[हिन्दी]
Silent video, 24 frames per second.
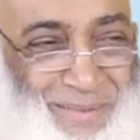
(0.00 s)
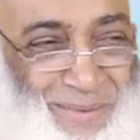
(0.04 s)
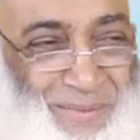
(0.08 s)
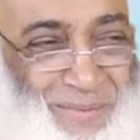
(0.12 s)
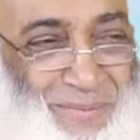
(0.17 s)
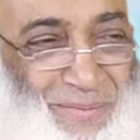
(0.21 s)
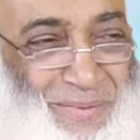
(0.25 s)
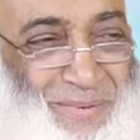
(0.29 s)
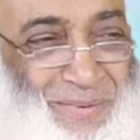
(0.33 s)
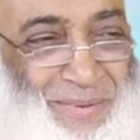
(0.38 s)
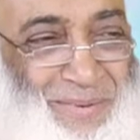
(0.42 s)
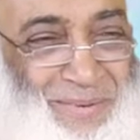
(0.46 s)
तो
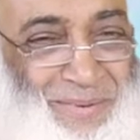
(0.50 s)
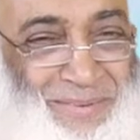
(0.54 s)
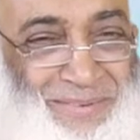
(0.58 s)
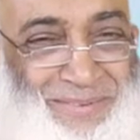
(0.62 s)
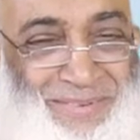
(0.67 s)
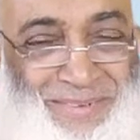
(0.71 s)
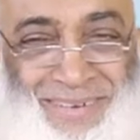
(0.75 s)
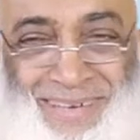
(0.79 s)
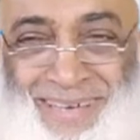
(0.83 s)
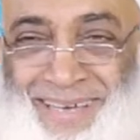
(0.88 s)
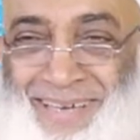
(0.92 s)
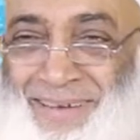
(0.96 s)
वो
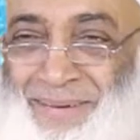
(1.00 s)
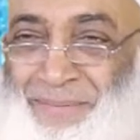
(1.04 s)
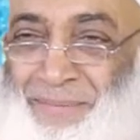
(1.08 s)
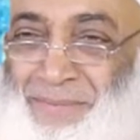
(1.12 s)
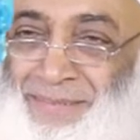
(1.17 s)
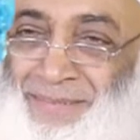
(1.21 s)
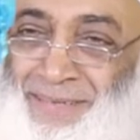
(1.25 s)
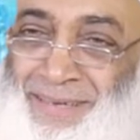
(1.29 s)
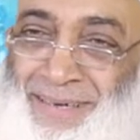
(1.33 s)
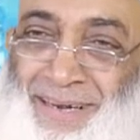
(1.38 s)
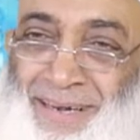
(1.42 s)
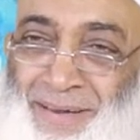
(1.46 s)
जो है
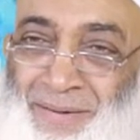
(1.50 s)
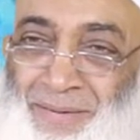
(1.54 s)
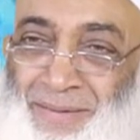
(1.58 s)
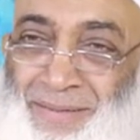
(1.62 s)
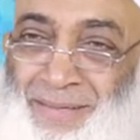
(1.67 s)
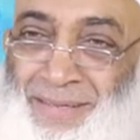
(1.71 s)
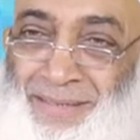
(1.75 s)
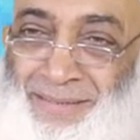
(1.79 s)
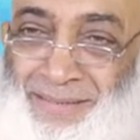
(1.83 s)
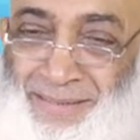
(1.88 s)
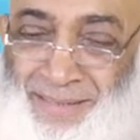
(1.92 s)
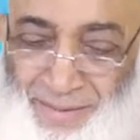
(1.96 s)
बस खड़ा हुआ
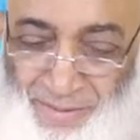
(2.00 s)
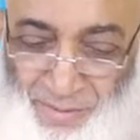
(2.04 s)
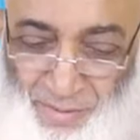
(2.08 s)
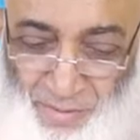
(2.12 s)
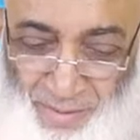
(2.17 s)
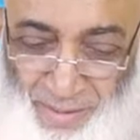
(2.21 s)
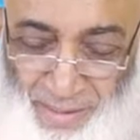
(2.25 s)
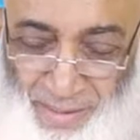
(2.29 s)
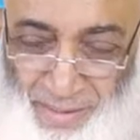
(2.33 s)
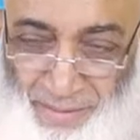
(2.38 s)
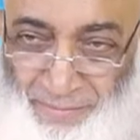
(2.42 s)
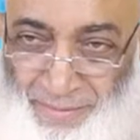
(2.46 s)
था सर
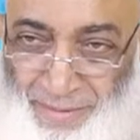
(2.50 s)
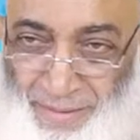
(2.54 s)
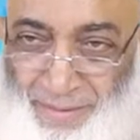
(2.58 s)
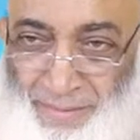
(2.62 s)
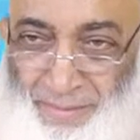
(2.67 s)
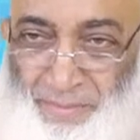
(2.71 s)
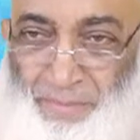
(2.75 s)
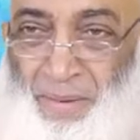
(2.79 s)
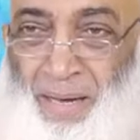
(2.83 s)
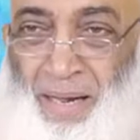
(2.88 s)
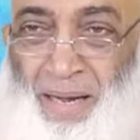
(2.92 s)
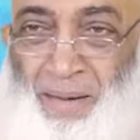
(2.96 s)
झुकाए हुए
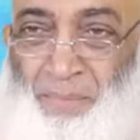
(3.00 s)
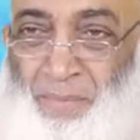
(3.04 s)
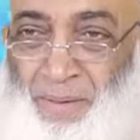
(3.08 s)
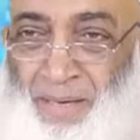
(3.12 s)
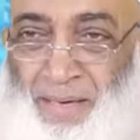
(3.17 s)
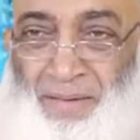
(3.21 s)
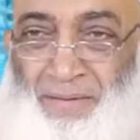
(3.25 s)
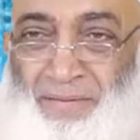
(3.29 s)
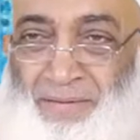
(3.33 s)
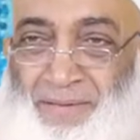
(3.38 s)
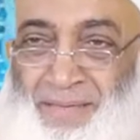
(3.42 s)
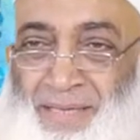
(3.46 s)
बाल
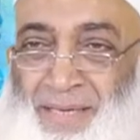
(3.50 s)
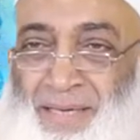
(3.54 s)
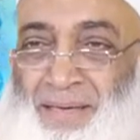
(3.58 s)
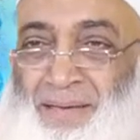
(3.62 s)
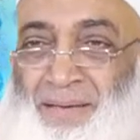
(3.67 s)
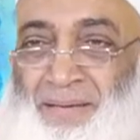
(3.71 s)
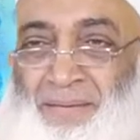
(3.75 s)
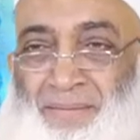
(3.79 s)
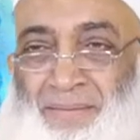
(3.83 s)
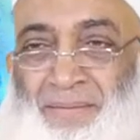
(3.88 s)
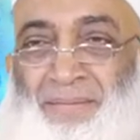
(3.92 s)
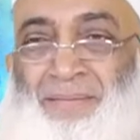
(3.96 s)
बड़े हुए थे
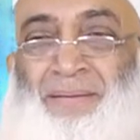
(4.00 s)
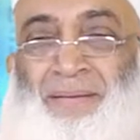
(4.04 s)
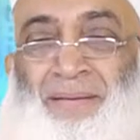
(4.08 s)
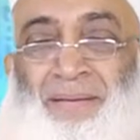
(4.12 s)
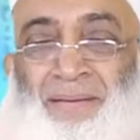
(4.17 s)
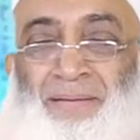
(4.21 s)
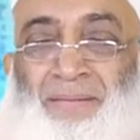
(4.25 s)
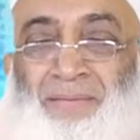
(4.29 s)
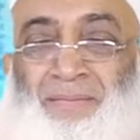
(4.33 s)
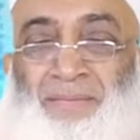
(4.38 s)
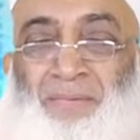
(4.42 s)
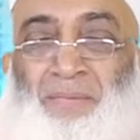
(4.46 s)

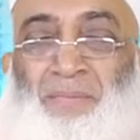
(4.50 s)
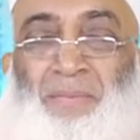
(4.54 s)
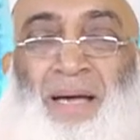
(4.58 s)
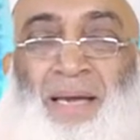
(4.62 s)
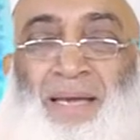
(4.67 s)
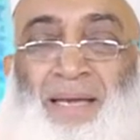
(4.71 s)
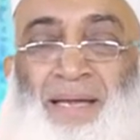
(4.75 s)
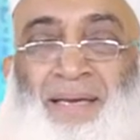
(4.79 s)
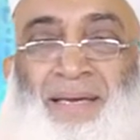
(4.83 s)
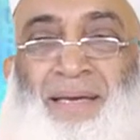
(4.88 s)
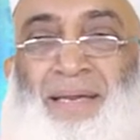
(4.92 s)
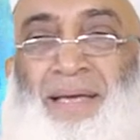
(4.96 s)
वो
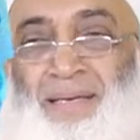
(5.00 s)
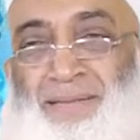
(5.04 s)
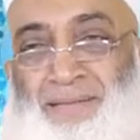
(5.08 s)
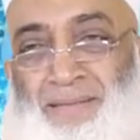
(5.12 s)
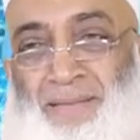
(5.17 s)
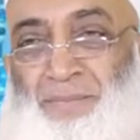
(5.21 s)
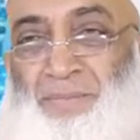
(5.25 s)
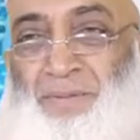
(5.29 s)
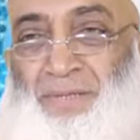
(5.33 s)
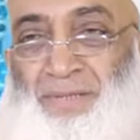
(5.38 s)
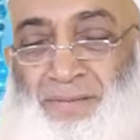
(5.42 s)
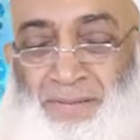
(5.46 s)
मालिक ने
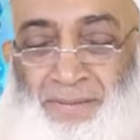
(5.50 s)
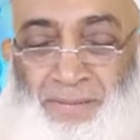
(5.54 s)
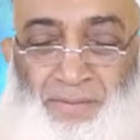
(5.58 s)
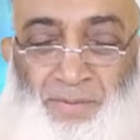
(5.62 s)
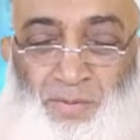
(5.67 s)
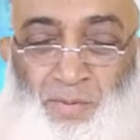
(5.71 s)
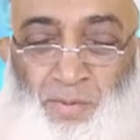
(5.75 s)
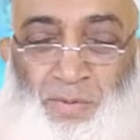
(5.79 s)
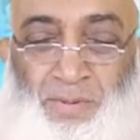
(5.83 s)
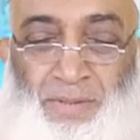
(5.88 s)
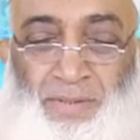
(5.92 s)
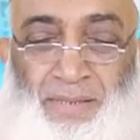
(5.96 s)
ऐसी बस
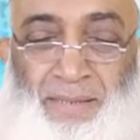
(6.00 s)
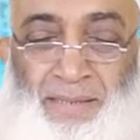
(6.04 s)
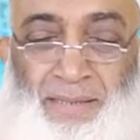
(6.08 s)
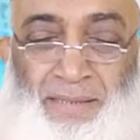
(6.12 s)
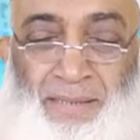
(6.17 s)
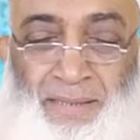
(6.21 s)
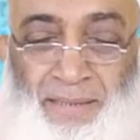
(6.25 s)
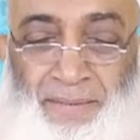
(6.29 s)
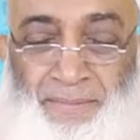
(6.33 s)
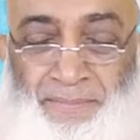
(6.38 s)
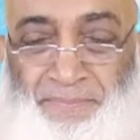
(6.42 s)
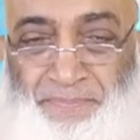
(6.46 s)
छोड़ दिए
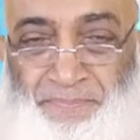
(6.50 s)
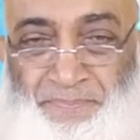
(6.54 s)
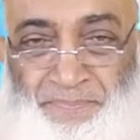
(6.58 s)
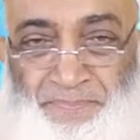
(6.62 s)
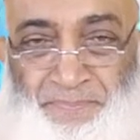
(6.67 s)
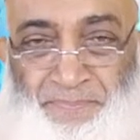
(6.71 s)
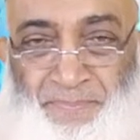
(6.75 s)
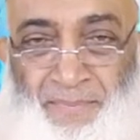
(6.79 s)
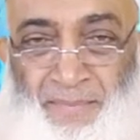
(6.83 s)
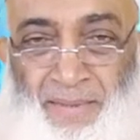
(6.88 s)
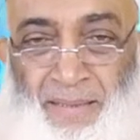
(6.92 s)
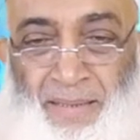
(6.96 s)

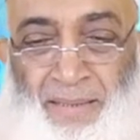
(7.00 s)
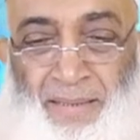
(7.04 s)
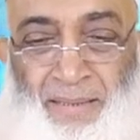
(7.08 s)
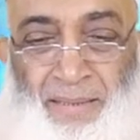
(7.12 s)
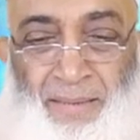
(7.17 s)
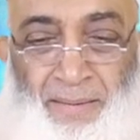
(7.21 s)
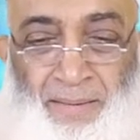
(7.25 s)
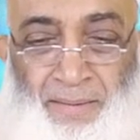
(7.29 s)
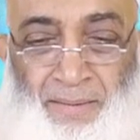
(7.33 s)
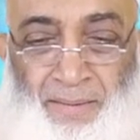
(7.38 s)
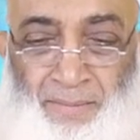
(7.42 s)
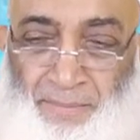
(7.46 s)

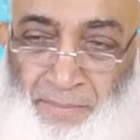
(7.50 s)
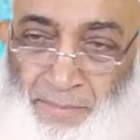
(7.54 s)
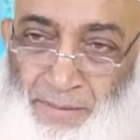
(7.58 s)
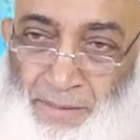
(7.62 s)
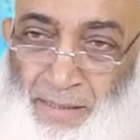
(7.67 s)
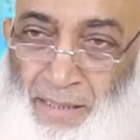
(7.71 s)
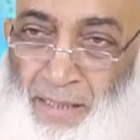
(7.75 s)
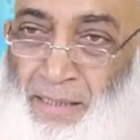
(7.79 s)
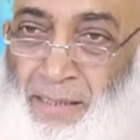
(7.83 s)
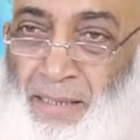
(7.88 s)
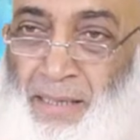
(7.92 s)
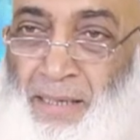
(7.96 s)

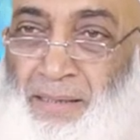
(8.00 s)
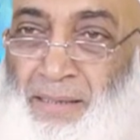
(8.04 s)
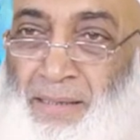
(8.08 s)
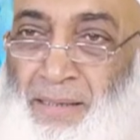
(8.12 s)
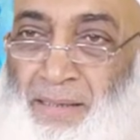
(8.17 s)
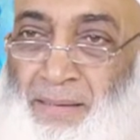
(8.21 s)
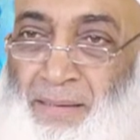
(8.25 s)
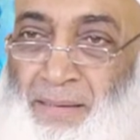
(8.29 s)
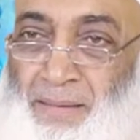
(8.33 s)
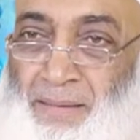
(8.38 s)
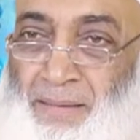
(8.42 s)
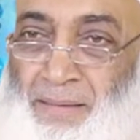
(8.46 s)
थे गधा था
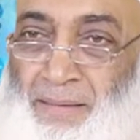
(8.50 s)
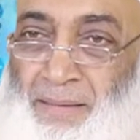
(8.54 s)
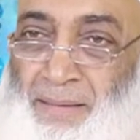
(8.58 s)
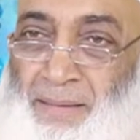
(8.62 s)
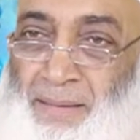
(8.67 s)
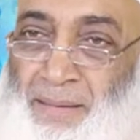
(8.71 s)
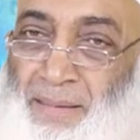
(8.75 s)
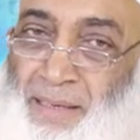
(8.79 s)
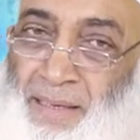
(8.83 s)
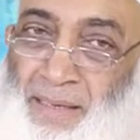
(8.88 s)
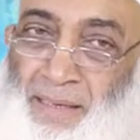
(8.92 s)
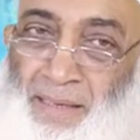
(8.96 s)

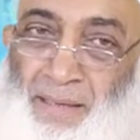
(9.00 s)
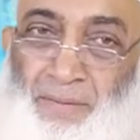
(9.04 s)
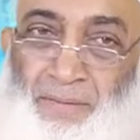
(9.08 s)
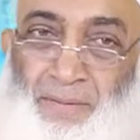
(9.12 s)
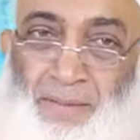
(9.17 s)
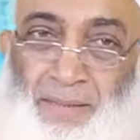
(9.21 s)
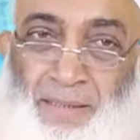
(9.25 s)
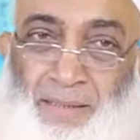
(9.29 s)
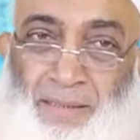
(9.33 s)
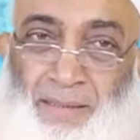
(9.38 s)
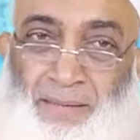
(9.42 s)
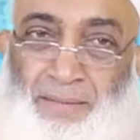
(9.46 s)
खड़ा हुआ
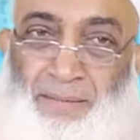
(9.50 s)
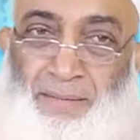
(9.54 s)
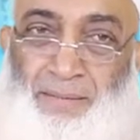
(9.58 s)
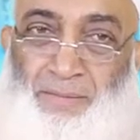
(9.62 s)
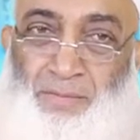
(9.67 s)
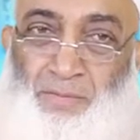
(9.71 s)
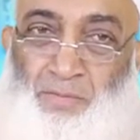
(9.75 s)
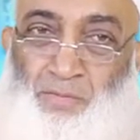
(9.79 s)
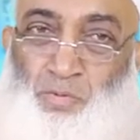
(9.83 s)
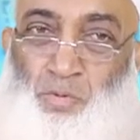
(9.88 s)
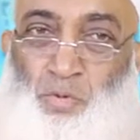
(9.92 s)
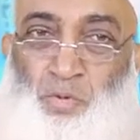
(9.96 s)
था
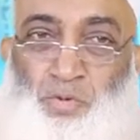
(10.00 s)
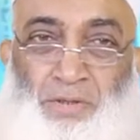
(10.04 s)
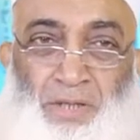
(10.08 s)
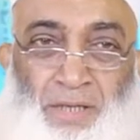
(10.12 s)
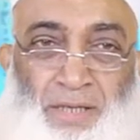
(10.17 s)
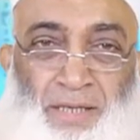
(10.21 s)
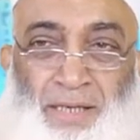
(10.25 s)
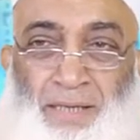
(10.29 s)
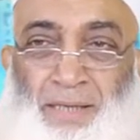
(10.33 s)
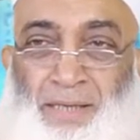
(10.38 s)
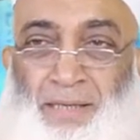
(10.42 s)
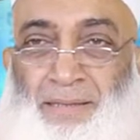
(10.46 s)
सोच ही
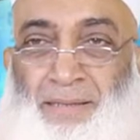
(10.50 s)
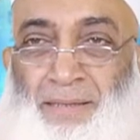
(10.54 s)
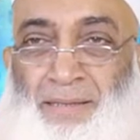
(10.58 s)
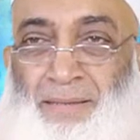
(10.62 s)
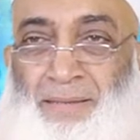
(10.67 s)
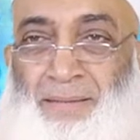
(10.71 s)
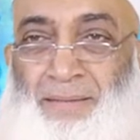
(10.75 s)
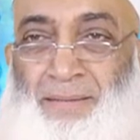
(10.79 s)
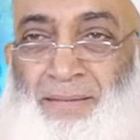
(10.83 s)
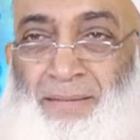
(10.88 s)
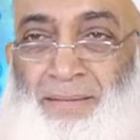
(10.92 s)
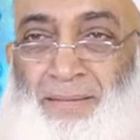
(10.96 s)
नहीं रहा
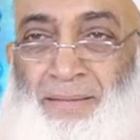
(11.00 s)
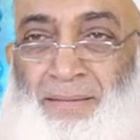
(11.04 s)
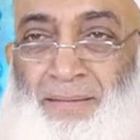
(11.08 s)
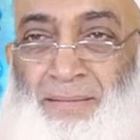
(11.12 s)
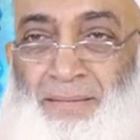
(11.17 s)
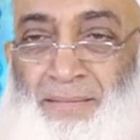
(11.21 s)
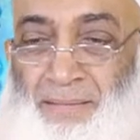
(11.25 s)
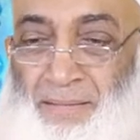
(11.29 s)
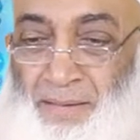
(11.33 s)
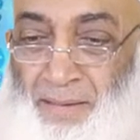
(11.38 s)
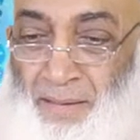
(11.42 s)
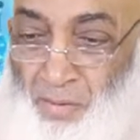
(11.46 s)

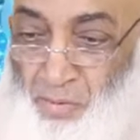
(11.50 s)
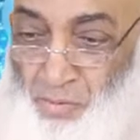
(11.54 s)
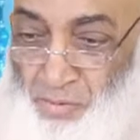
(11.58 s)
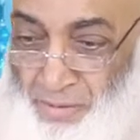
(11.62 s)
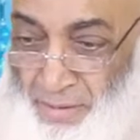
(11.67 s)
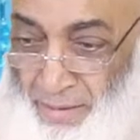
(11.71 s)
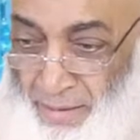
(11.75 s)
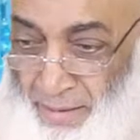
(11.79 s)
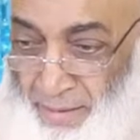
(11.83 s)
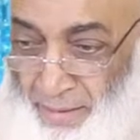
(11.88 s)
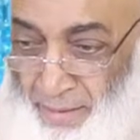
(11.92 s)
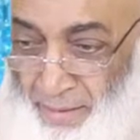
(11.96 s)
था ना कुछ
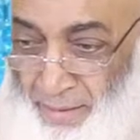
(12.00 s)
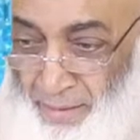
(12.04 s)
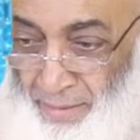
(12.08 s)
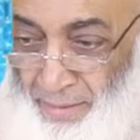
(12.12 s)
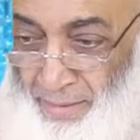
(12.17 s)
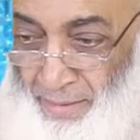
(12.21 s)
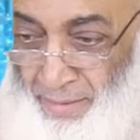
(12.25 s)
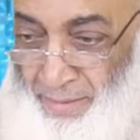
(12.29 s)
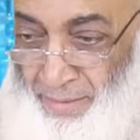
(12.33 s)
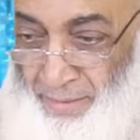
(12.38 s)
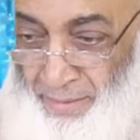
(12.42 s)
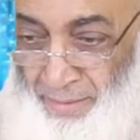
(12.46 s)
देख रहा
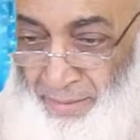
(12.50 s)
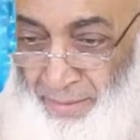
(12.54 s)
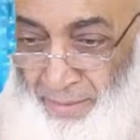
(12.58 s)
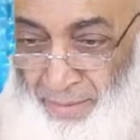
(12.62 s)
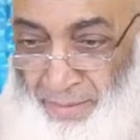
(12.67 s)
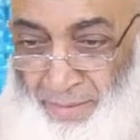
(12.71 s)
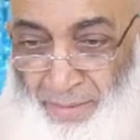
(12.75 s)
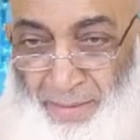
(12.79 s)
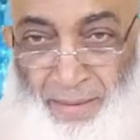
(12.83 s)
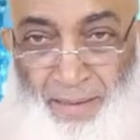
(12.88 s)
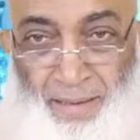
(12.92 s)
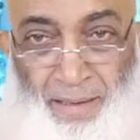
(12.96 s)
था
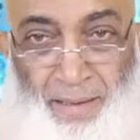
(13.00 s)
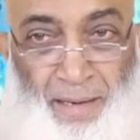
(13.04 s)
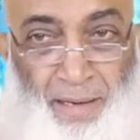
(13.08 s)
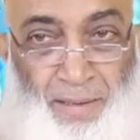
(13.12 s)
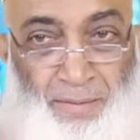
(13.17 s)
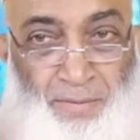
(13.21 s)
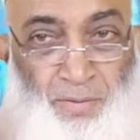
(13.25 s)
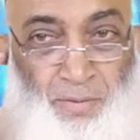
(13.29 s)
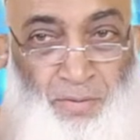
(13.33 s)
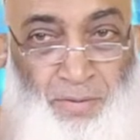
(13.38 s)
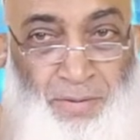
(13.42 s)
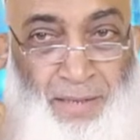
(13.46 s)

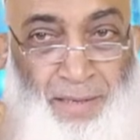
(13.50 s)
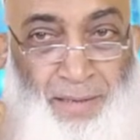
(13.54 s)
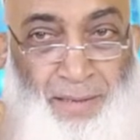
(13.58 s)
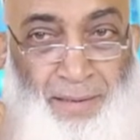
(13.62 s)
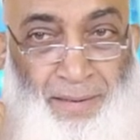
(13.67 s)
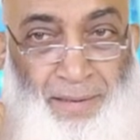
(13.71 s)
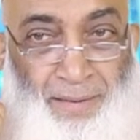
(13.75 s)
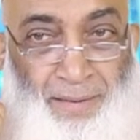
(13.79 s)
कान तो थे